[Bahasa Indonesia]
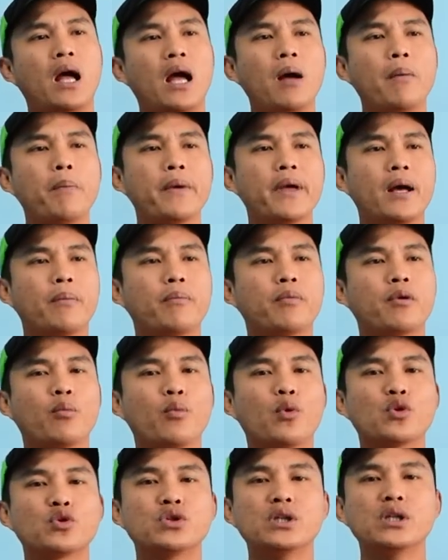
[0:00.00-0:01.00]
apa ya
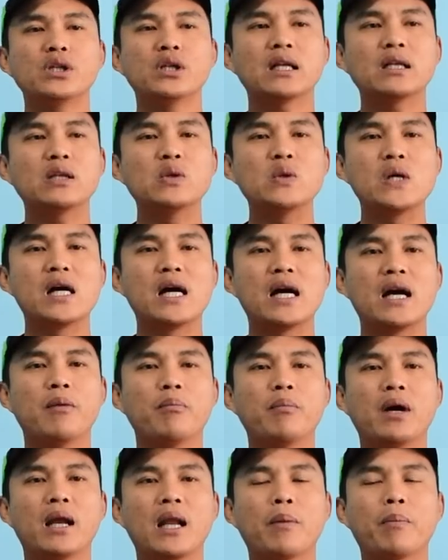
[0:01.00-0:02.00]
promosi kan juga
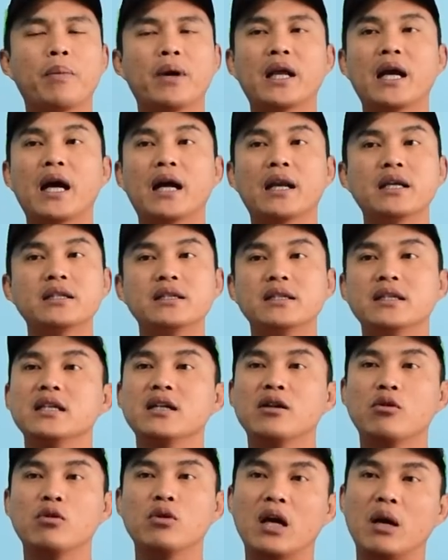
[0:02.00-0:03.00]
balapan nggak ada jadi
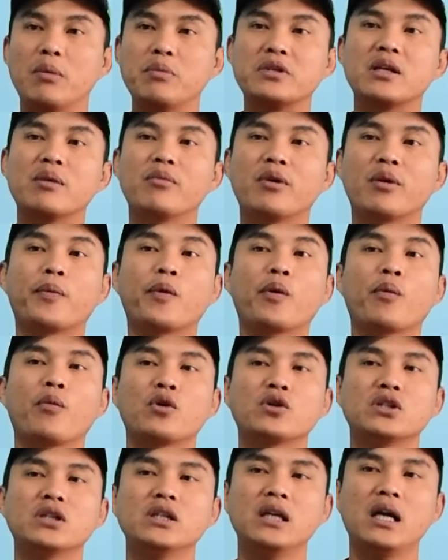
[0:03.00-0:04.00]
nggak bisa
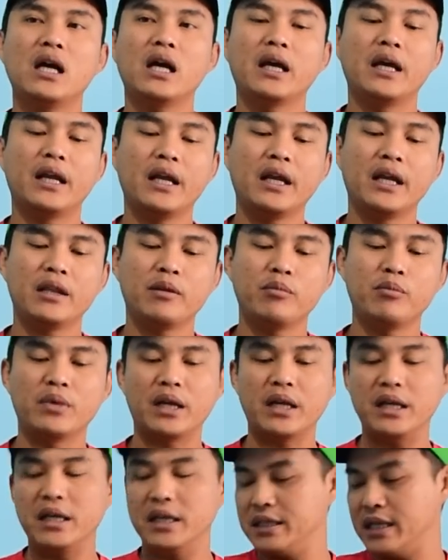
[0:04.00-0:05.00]
berpromosi akhirnya kita
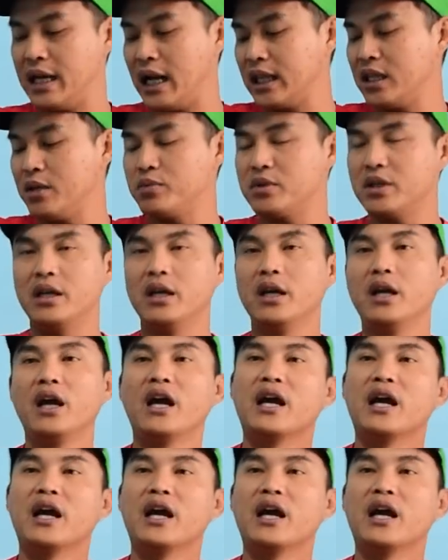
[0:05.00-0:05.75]
berinisiatif sih